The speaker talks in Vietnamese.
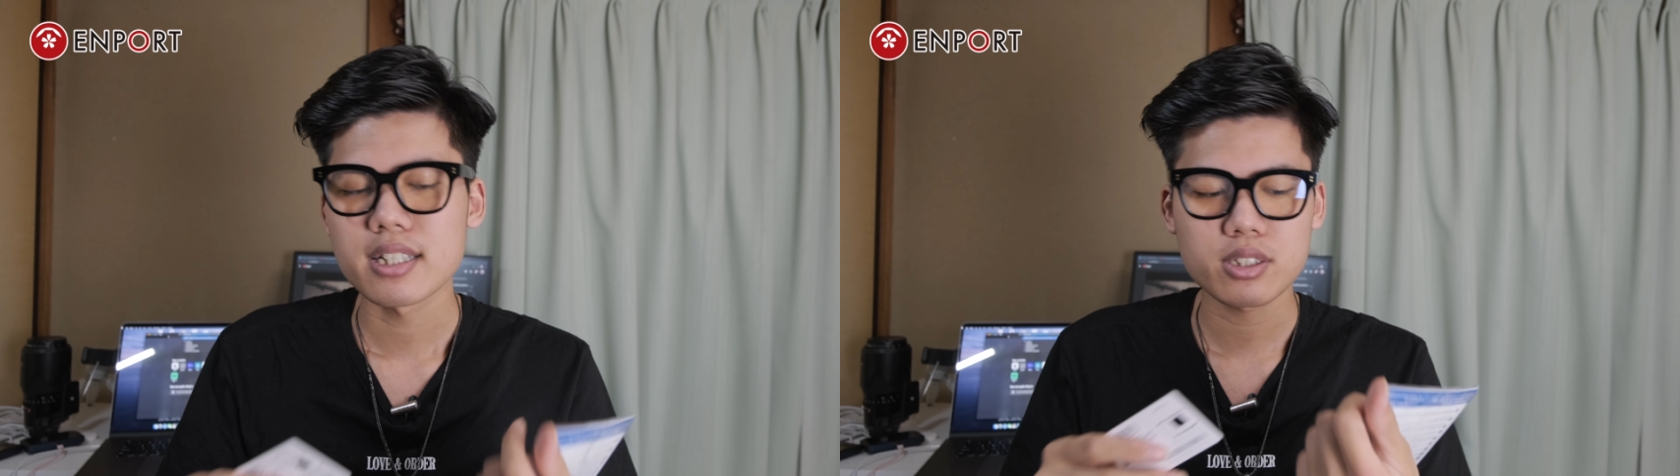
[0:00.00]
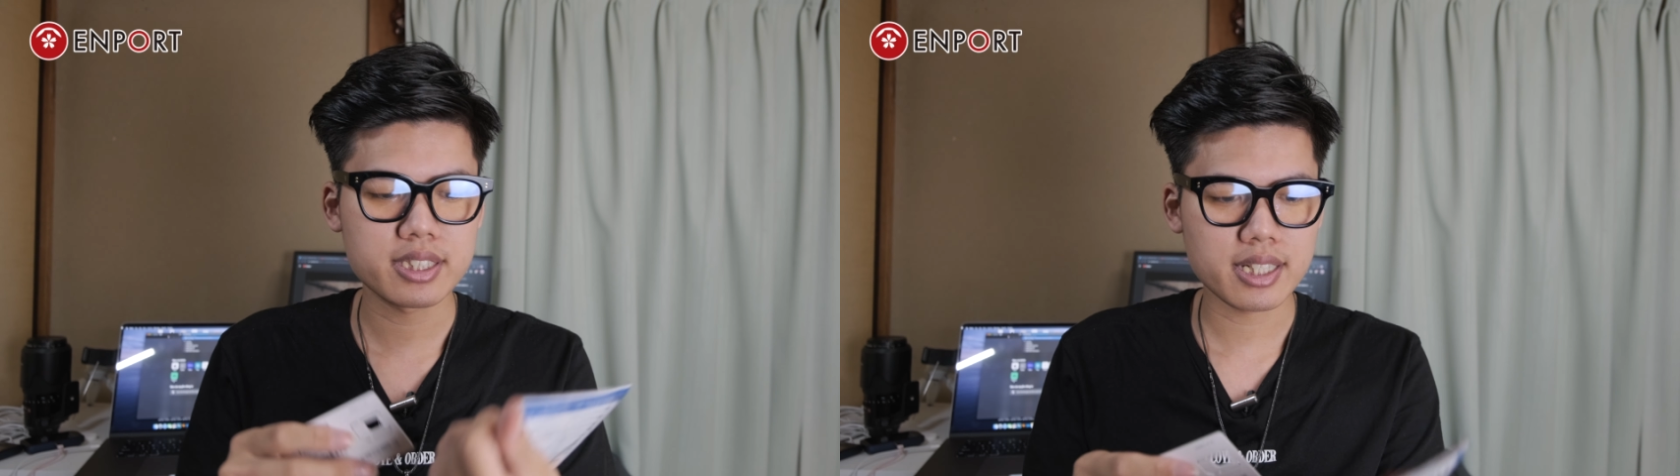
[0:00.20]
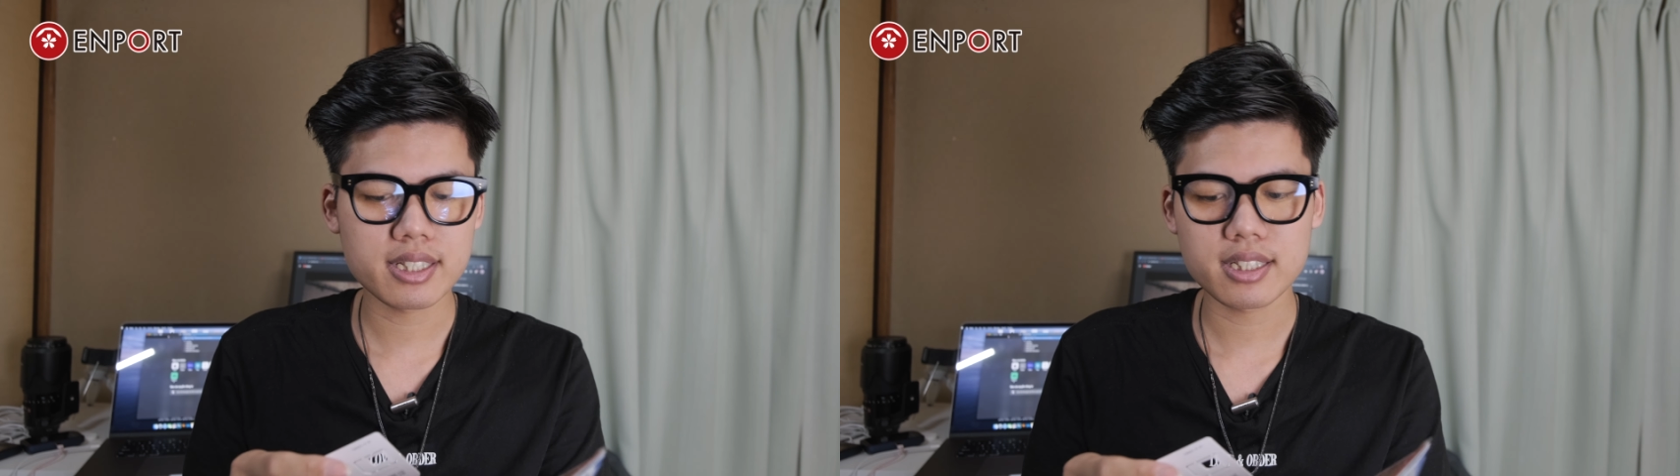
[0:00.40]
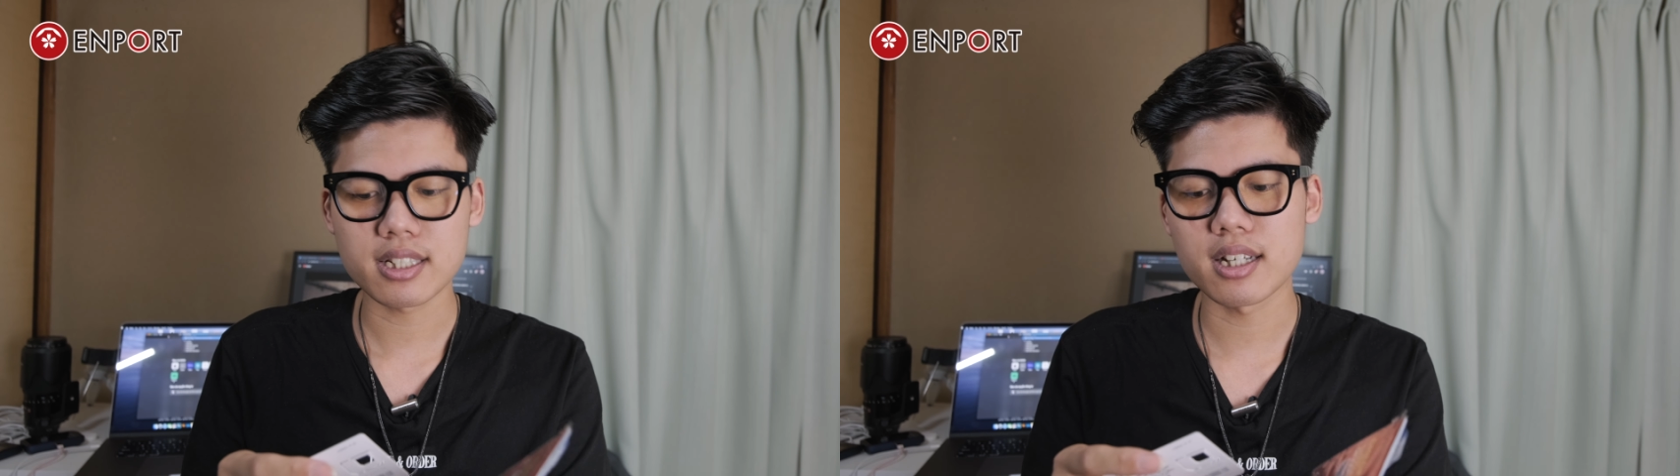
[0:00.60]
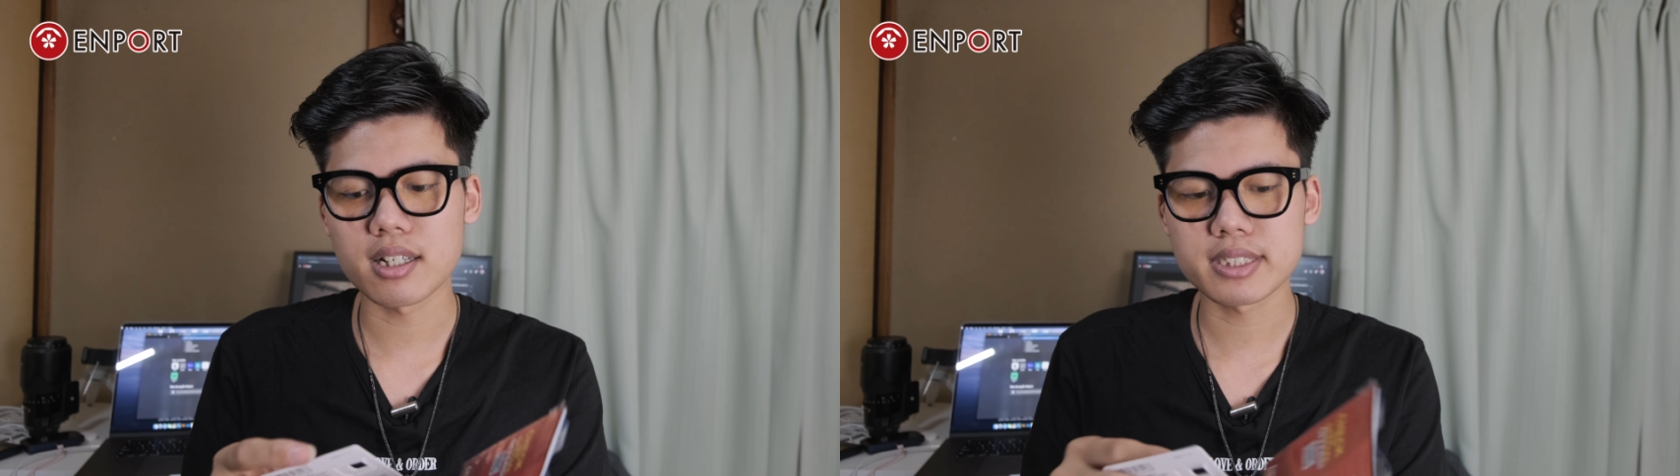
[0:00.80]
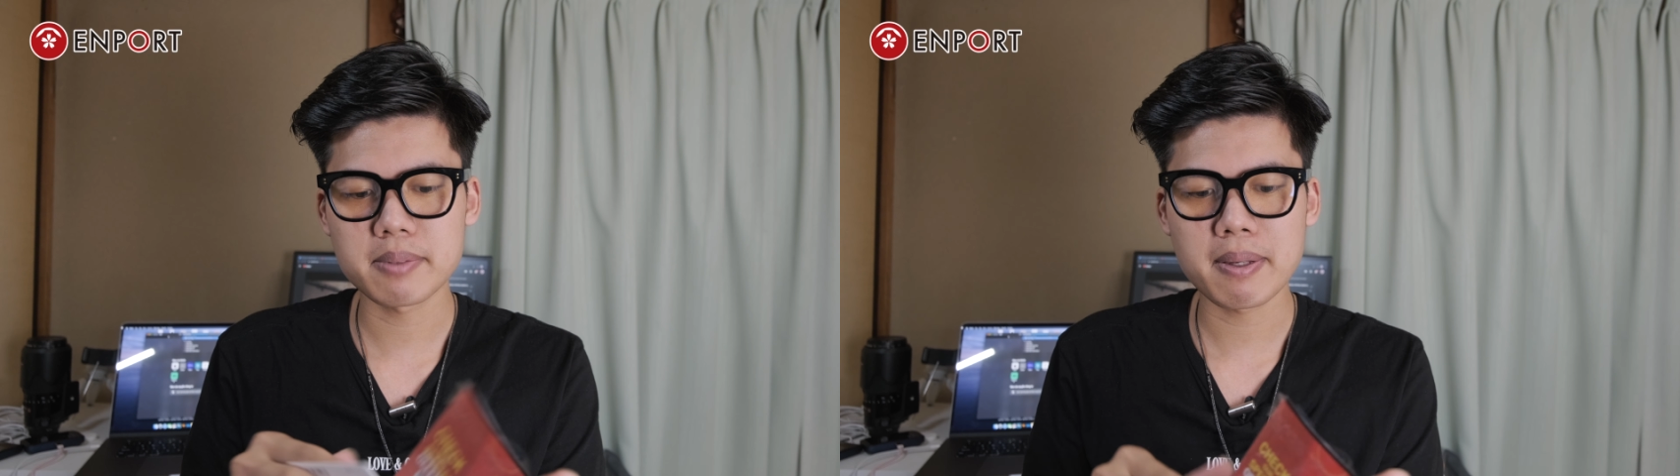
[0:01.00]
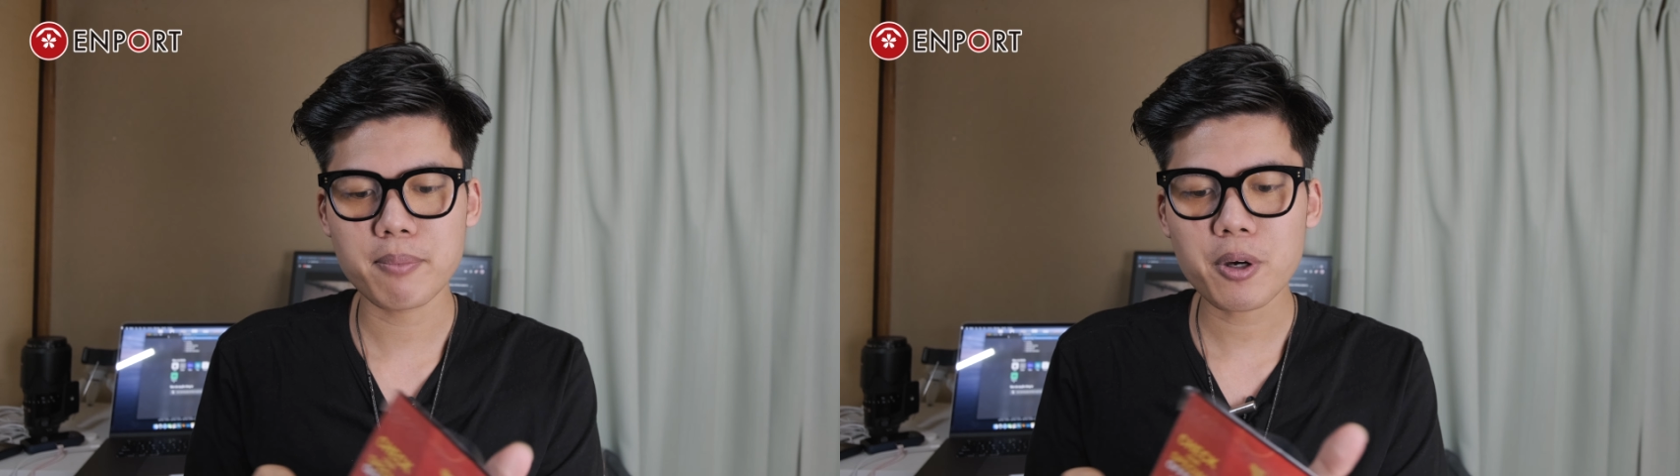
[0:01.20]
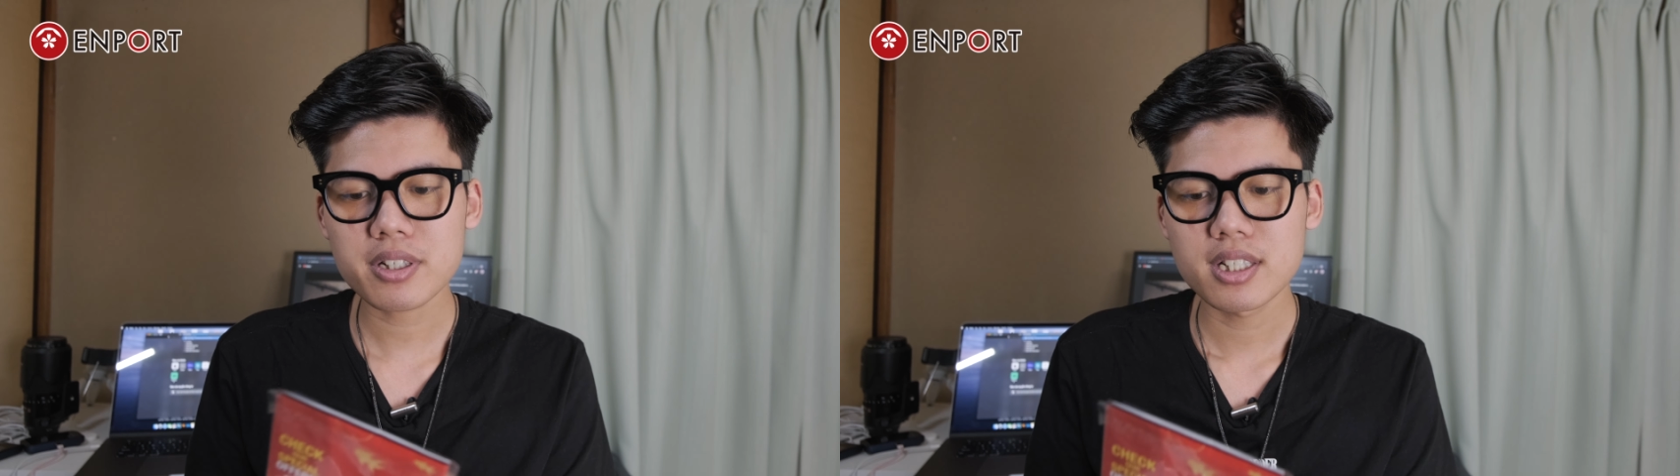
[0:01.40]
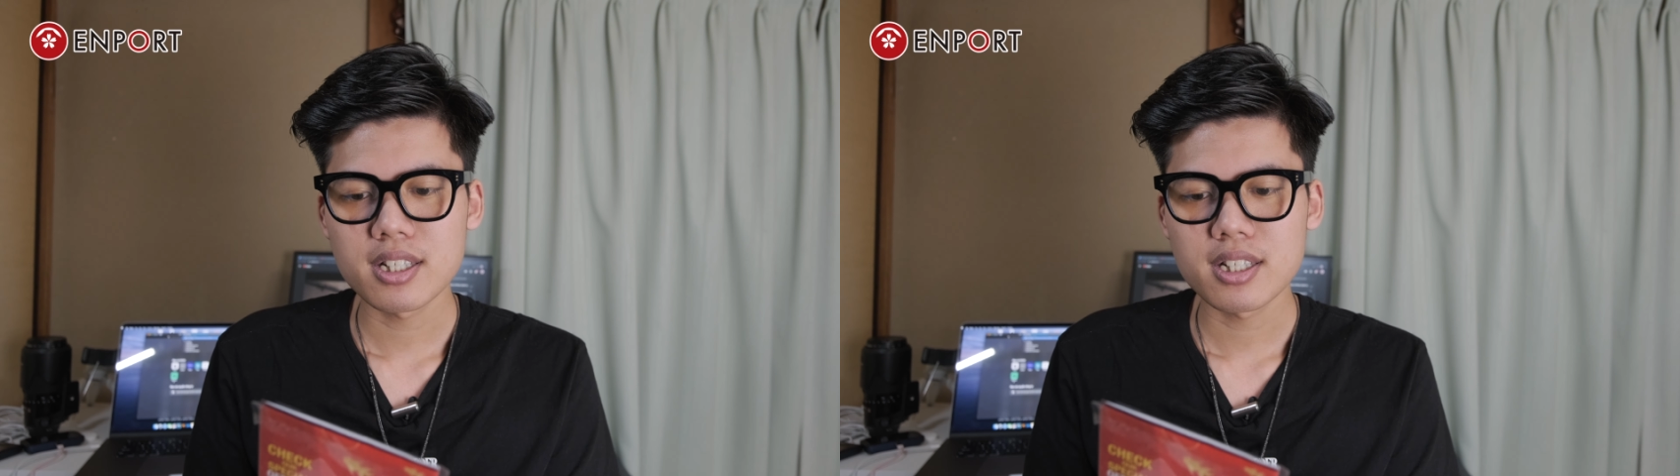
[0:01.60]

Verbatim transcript: trên uh, ờ, Simenport